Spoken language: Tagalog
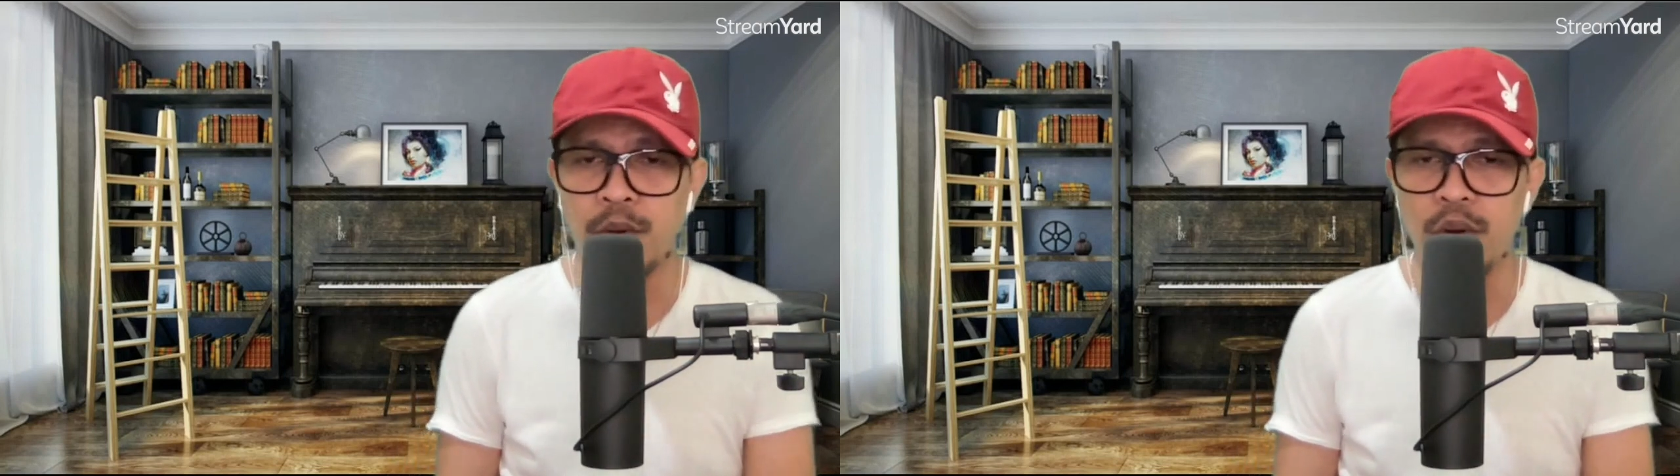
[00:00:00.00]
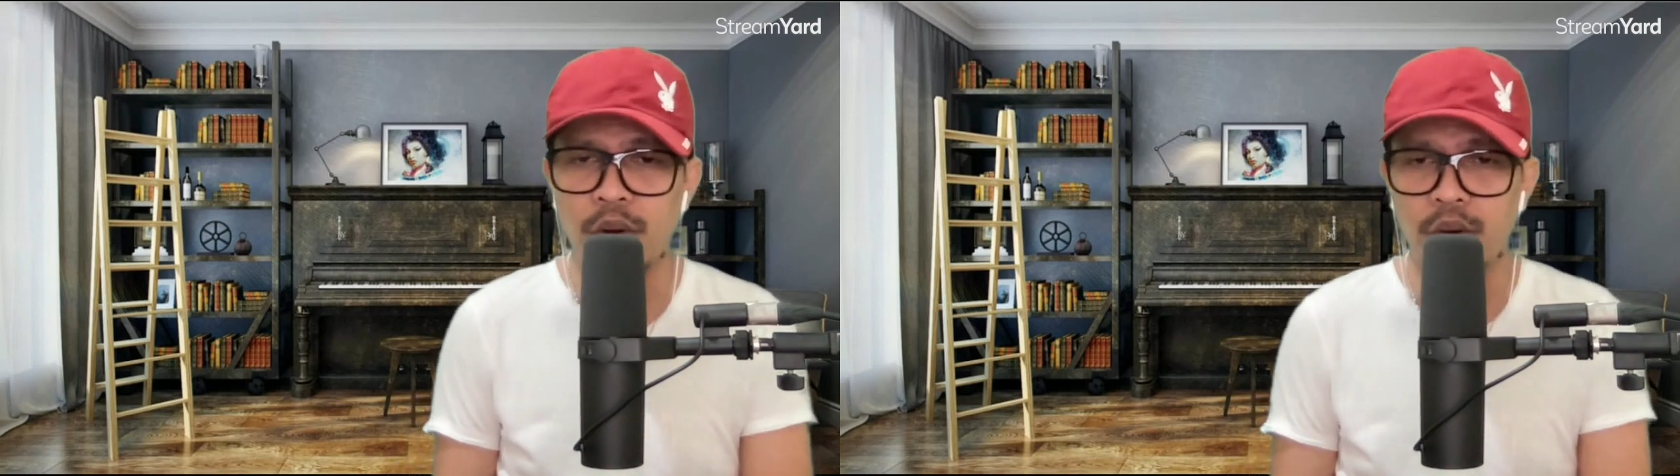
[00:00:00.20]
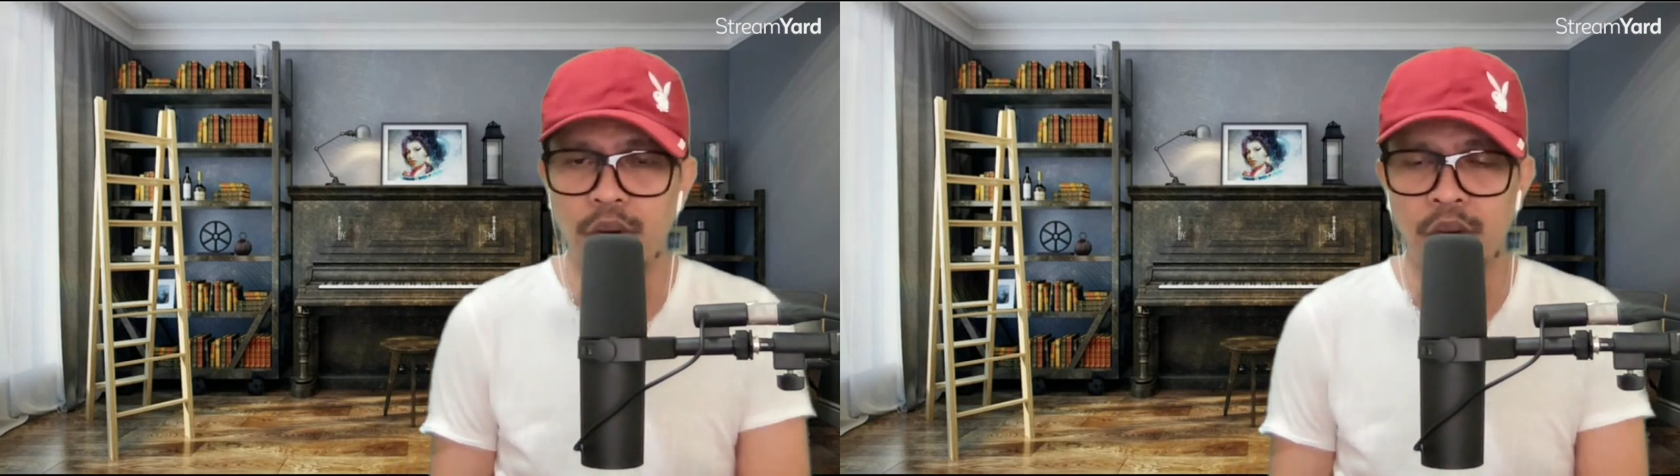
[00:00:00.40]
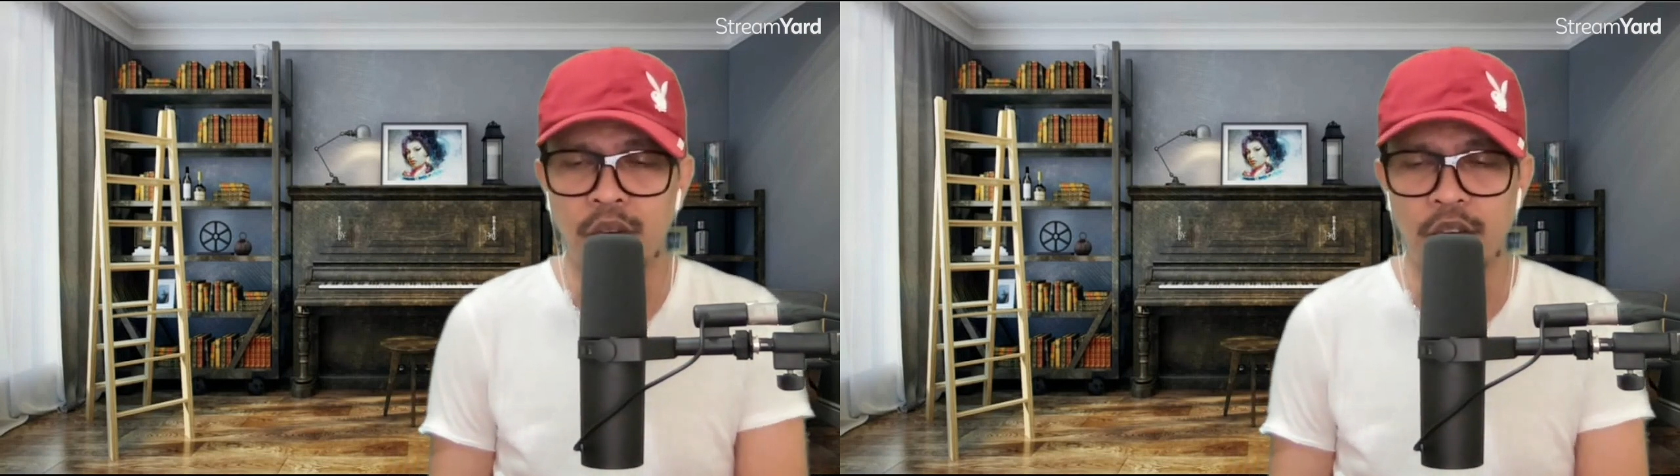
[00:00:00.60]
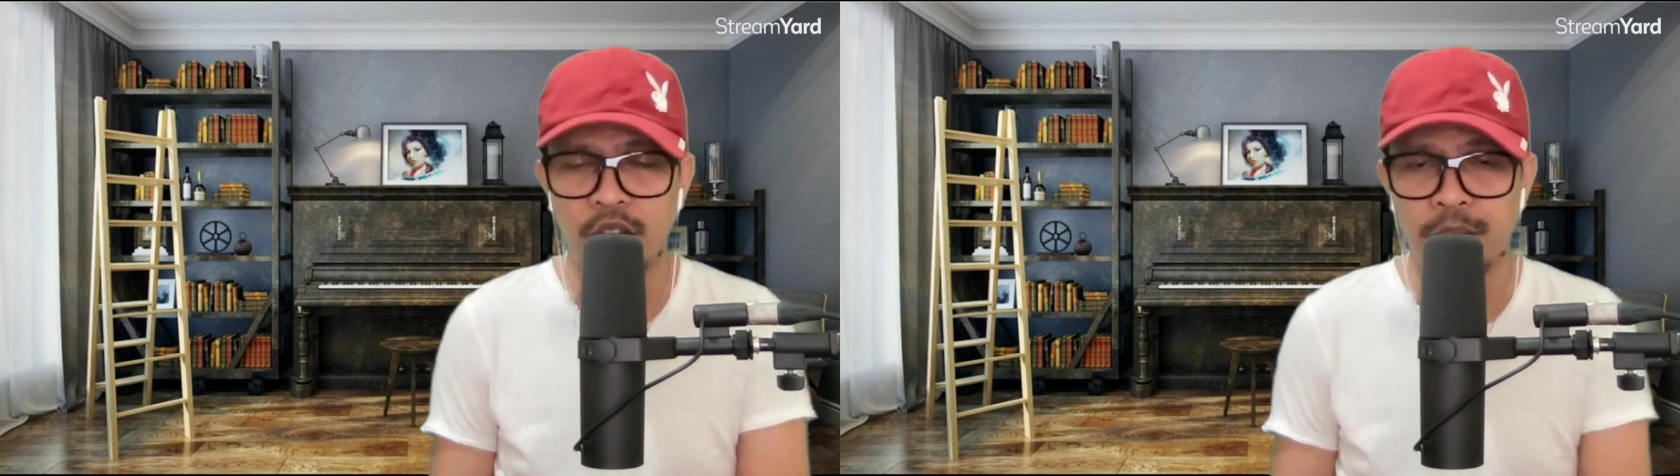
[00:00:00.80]
ko'y
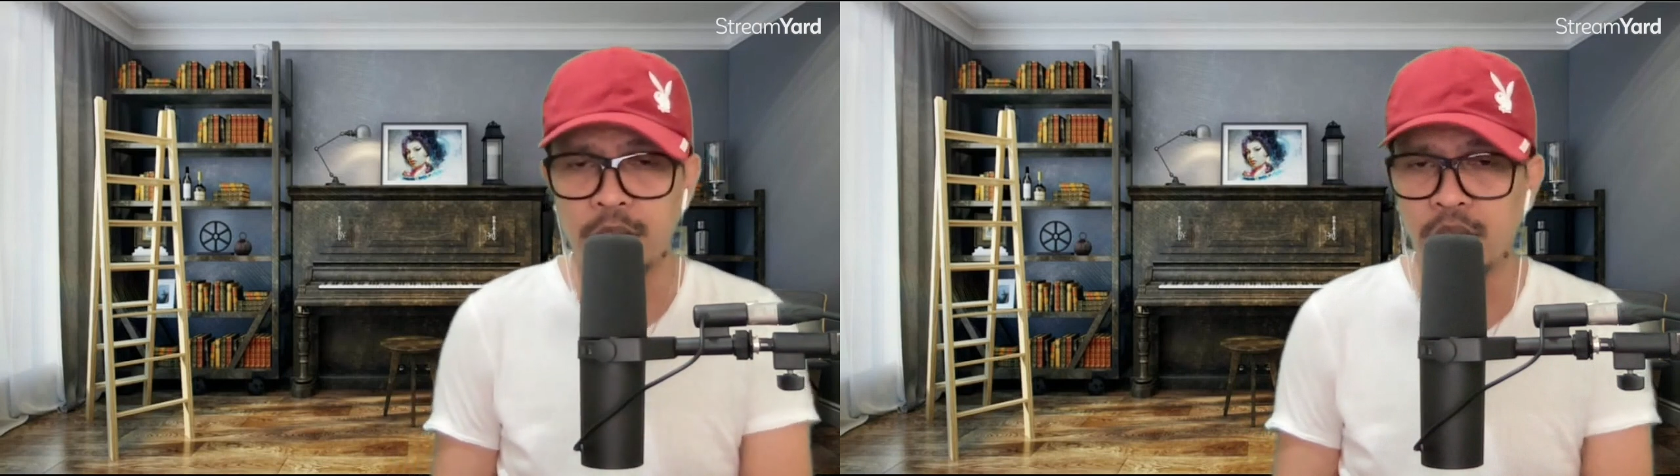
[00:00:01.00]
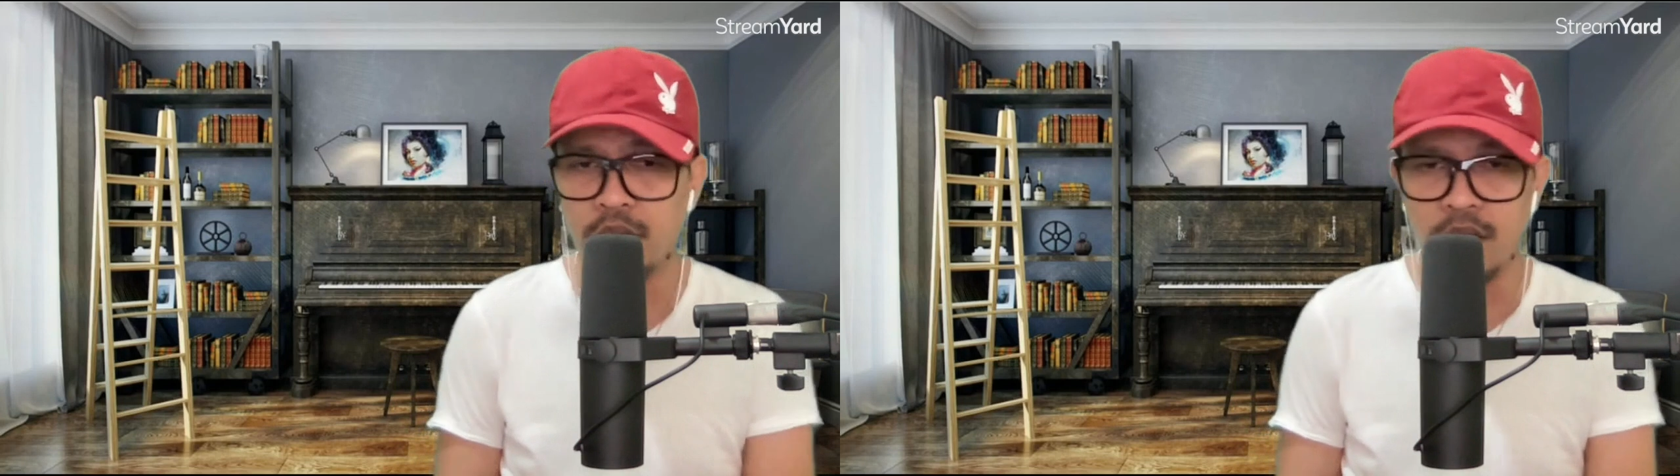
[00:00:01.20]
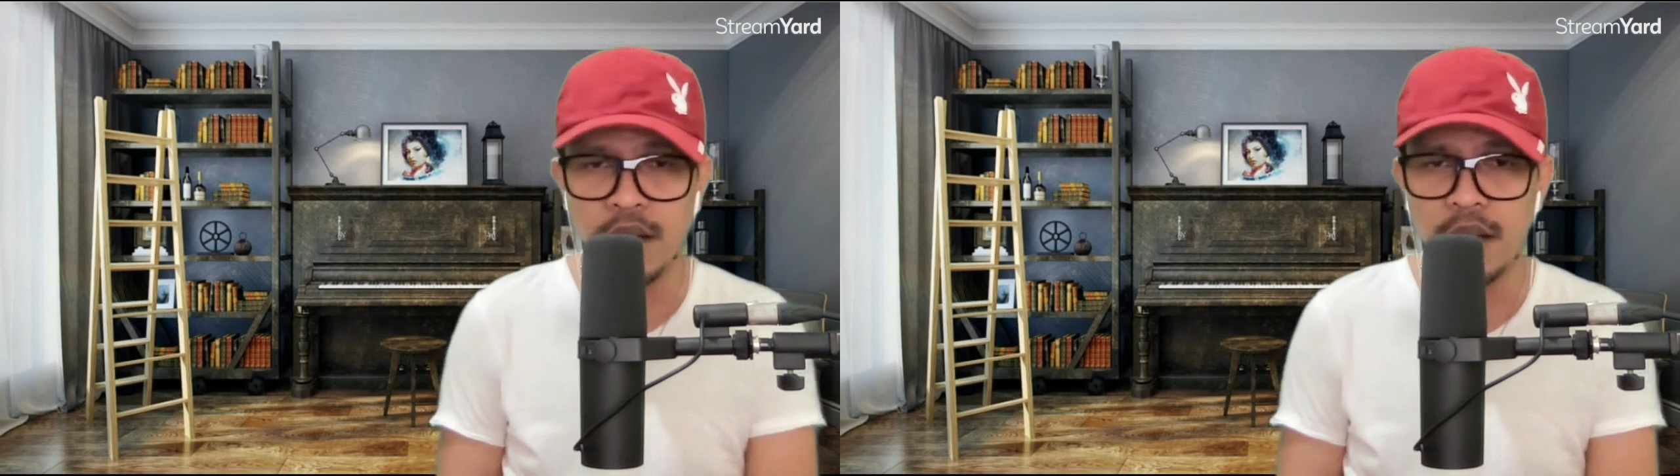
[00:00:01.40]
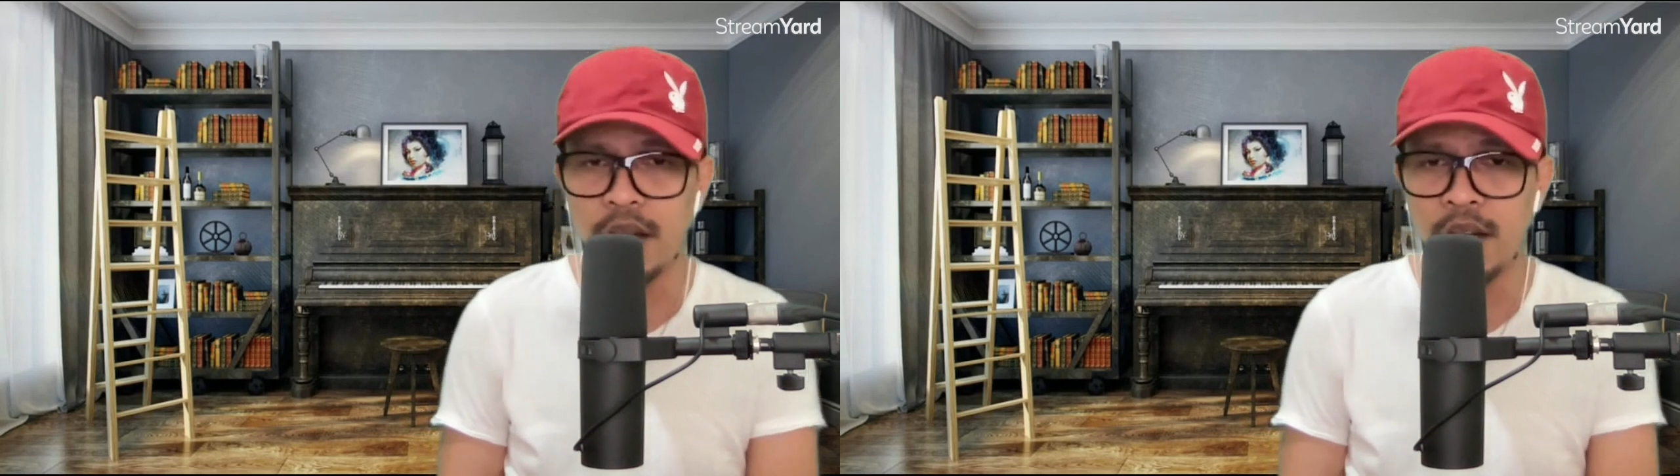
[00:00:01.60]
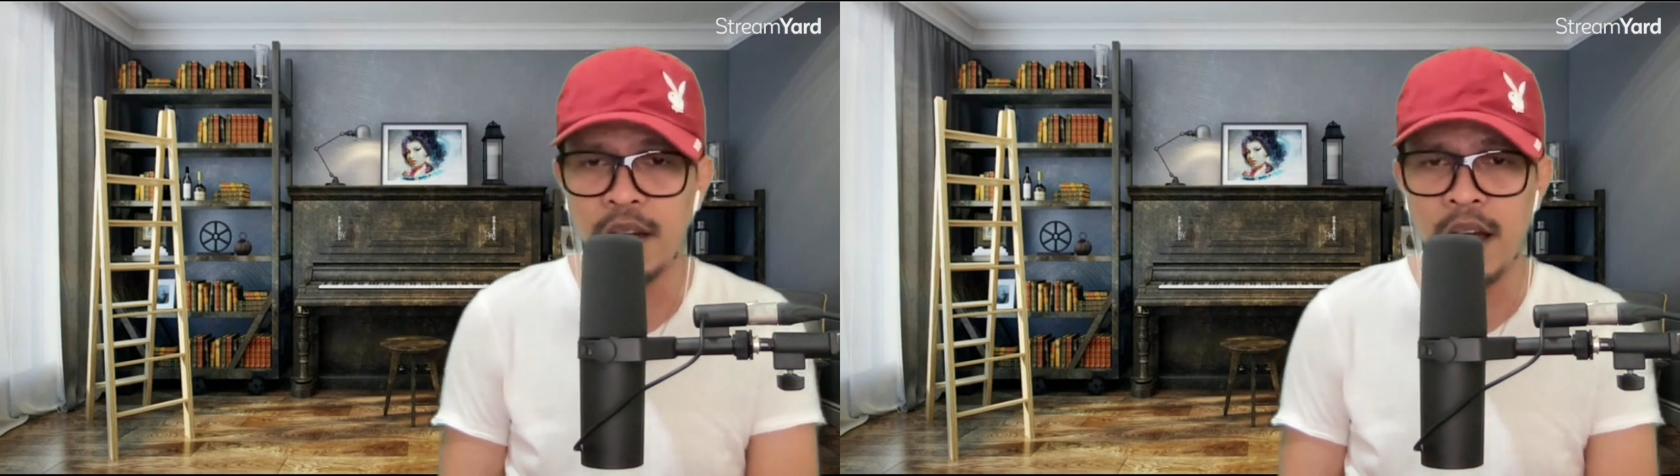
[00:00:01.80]
kaibigan